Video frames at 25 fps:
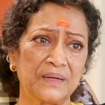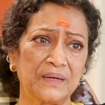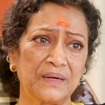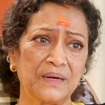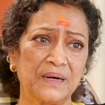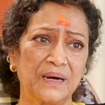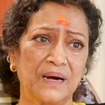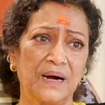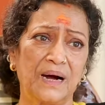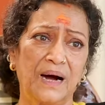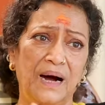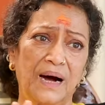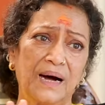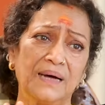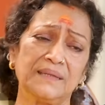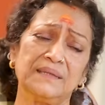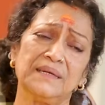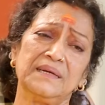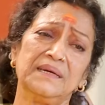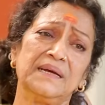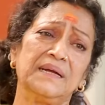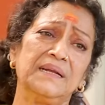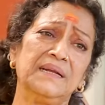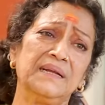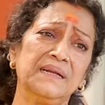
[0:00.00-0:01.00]
ఓకే
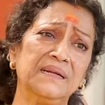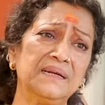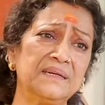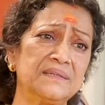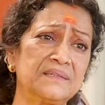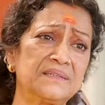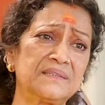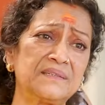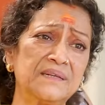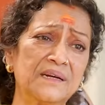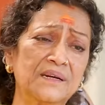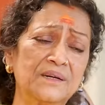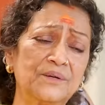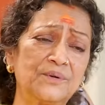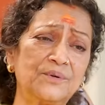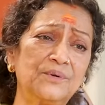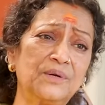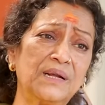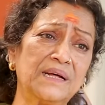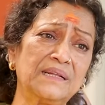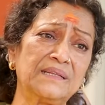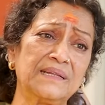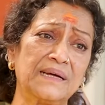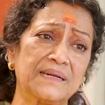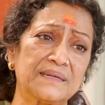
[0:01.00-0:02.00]
అది ఎన్ని ఇన్సిడెంట్
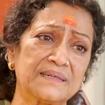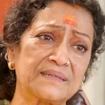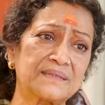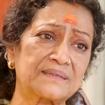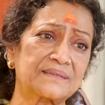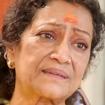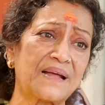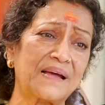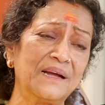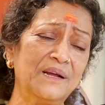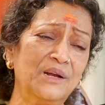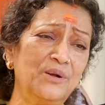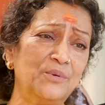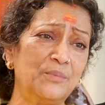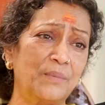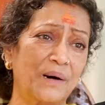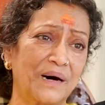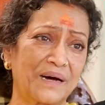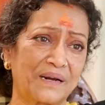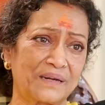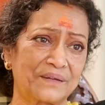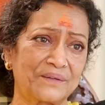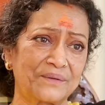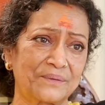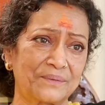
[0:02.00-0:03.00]
ఉన్నా దాని స్టైల్
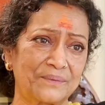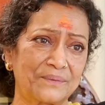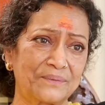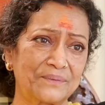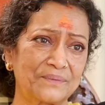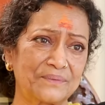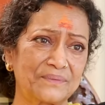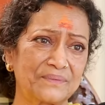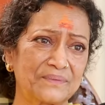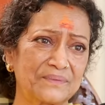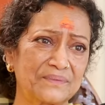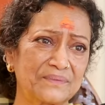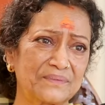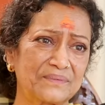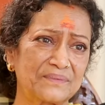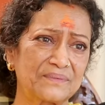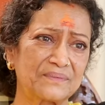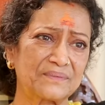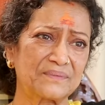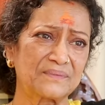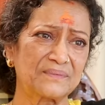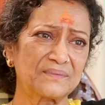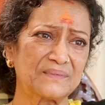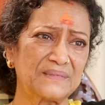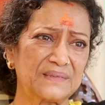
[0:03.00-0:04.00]
మారదు
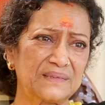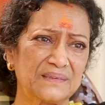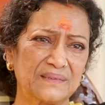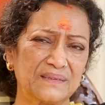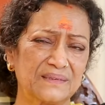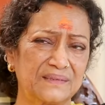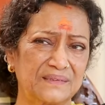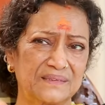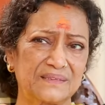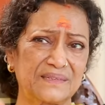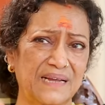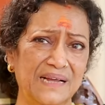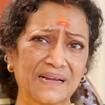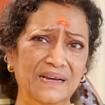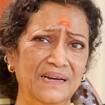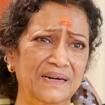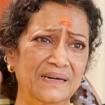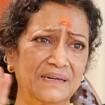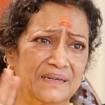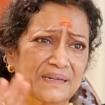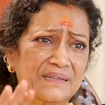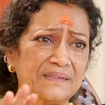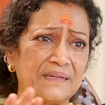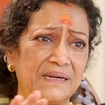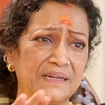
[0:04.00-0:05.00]
స్టైల్
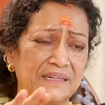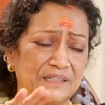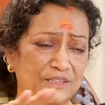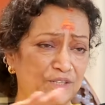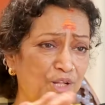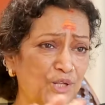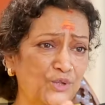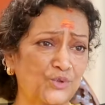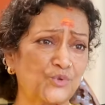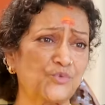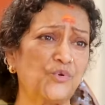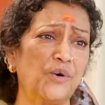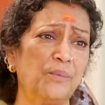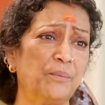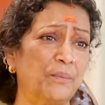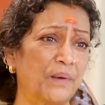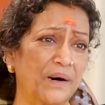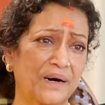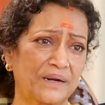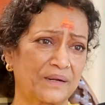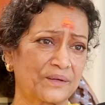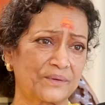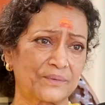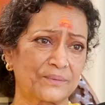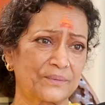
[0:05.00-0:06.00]
అంటే దాని తత్వం
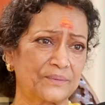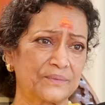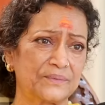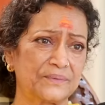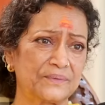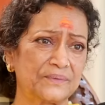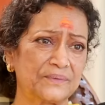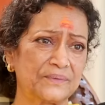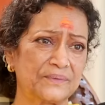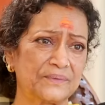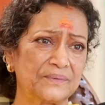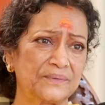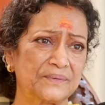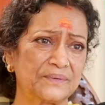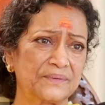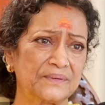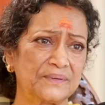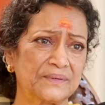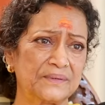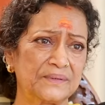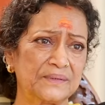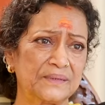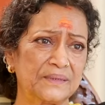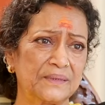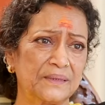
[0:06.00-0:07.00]
మారదు
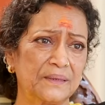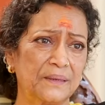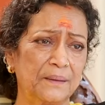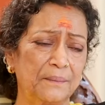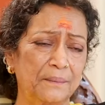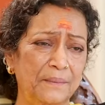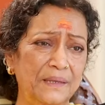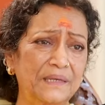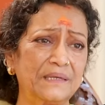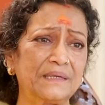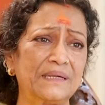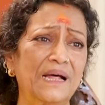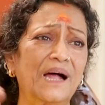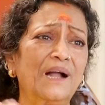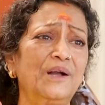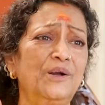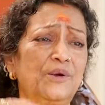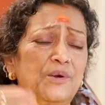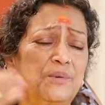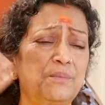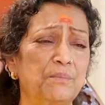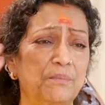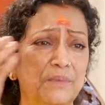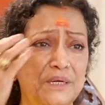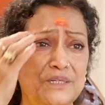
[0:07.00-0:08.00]
బట్
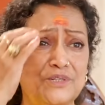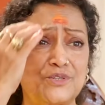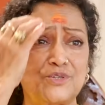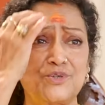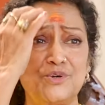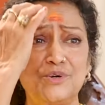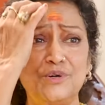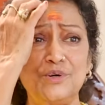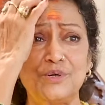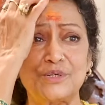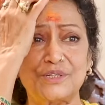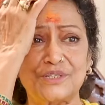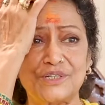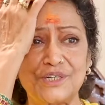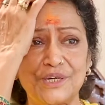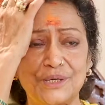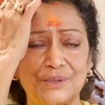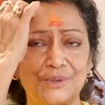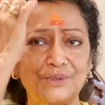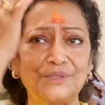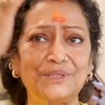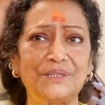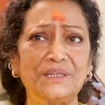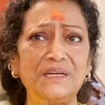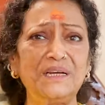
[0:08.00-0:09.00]
దాంట్లో మెచ్యూర్డ్ వచ్చే
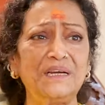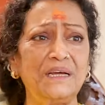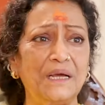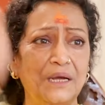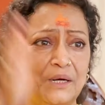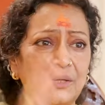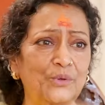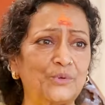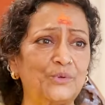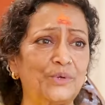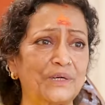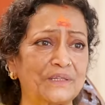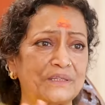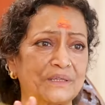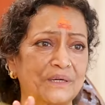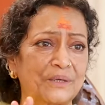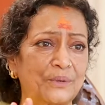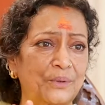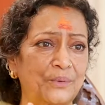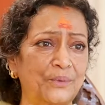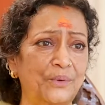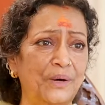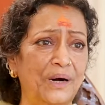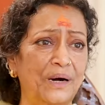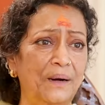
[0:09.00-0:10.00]
కొద్దీ ఎక్కువ
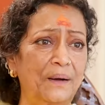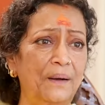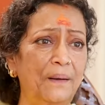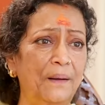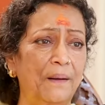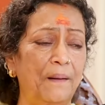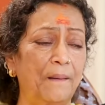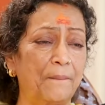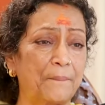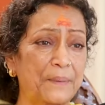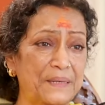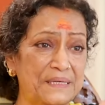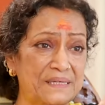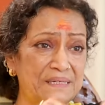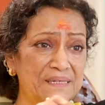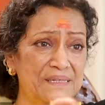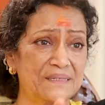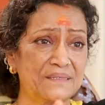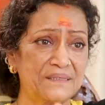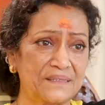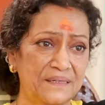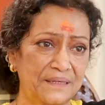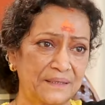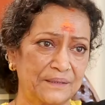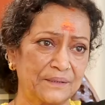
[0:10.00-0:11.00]
తక్కువ
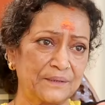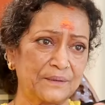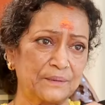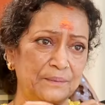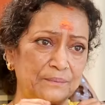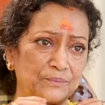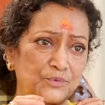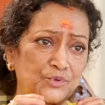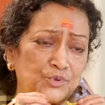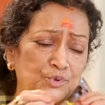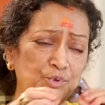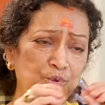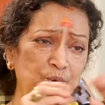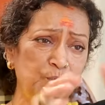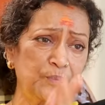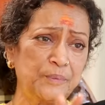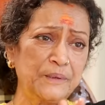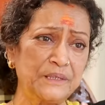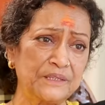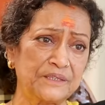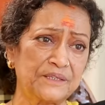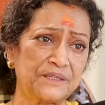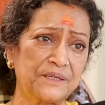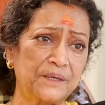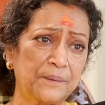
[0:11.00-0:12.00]
ప్రెసెంట్ చేయటం
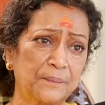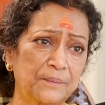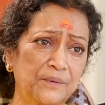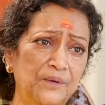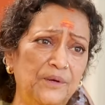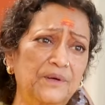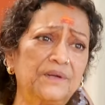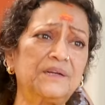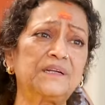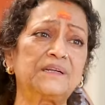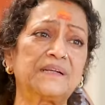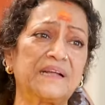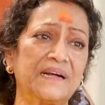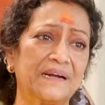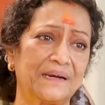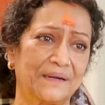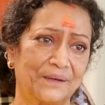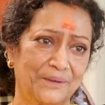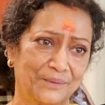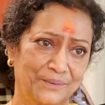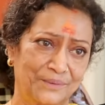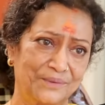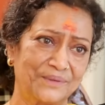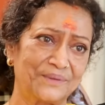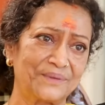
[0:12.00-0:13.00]
చూపించడంలో
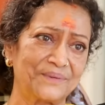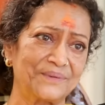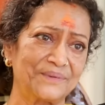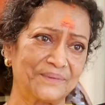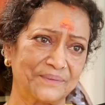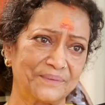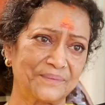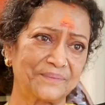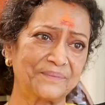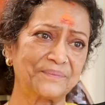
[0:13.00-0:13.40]
తేడా ఉంటుంది